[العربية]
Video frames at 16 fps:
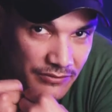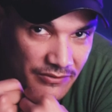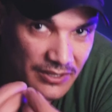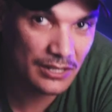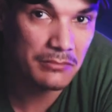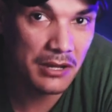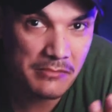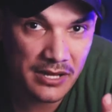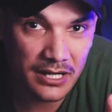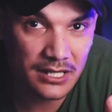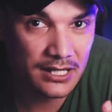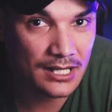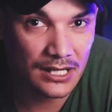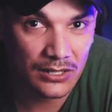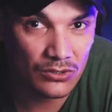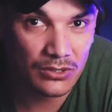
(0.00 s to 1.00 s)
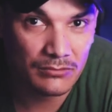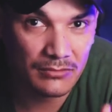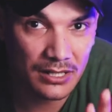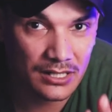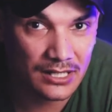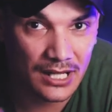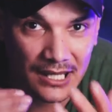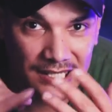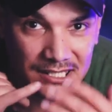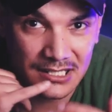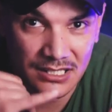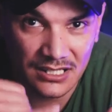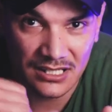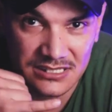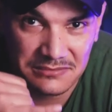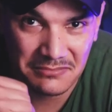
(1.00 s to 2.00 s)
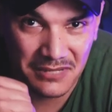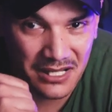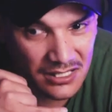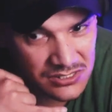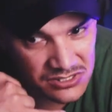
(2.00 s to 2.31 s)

فيلم امريكا لورمال عيط لك اسمع